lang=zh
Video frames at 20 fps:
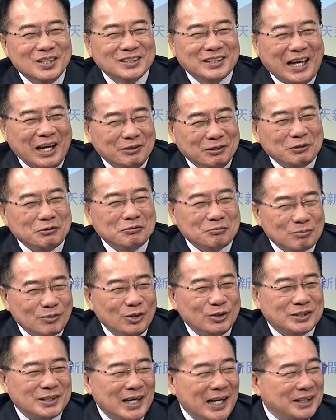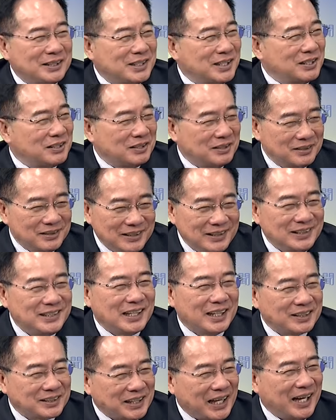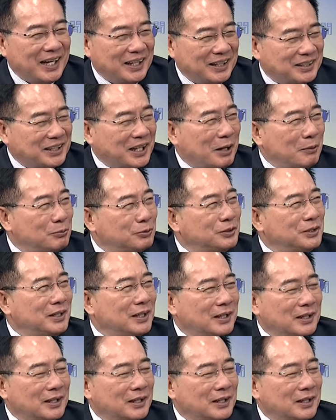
台湾，尤其赖清德，你想打也打不赢